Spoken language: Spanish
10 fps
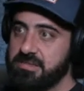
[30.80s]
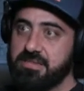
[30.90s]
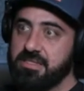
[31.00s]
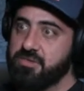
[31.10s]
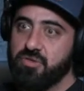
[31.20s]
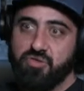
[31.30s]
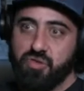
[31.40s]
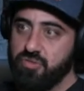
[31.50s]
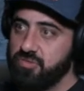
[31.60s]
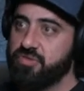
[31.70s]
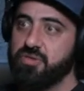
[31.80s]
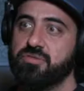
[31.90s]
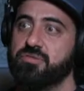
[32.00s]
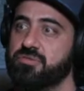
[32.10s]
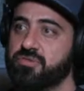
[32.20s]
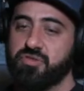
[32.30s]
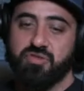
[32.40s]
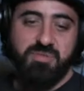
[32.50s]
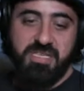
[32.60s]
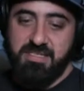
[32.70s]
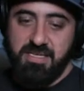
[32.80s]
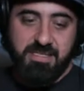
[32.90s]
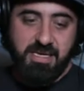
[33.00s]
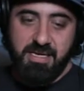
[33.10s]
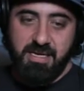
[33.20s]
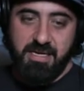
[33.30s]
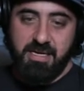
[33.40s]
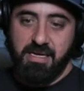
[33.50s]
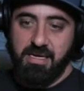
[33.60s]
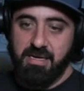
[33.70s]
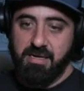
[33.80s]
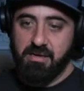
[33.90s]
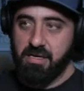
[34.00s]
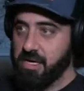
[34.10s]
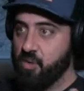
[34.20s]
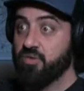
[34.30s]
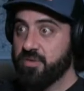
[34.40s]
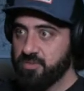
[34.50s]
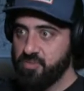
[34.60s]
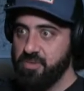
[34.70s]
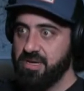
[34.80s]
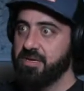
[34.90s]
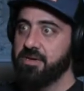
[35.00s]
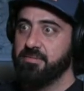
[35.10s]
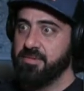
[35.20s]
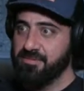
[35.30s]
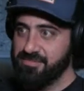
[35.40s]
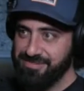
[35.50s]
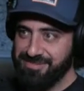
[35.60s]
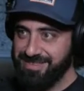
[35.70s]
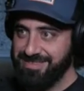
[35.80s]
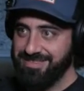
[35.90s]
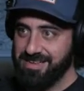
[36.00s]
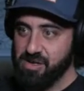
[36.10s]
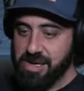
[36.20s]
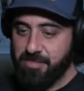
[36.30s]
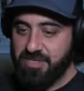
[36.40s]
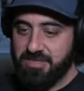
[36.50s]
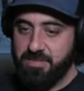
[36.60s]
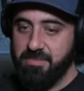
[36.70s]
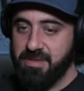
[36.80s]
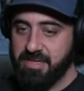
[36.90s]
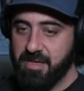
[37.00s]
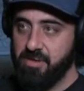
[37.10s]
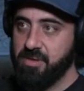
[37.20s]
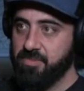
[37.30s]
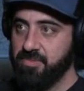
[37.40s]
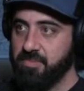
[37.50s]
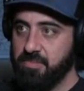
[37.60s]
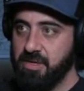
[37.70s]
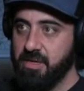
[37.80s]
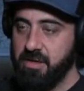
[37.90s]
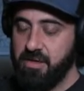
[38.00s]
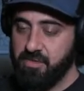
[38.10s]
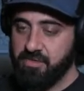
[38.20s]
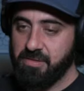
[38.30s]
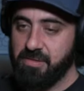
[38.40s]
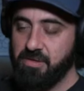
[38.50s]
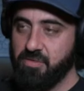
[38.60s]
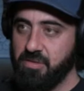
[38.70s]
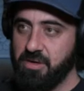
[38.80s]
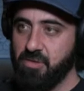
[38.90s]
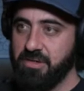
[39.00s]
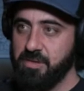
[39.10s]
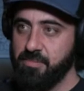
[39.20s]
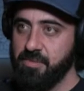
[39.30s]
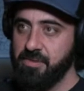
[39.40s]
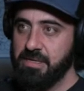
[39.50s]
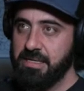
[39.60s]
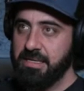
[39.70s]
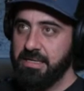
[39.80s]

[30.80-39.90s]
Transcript: este, son, son, son sustancias que, conocemos muy bien, que, hemos experimentado y que hemos eh, eh, ido trabajando a lo largo del tiempo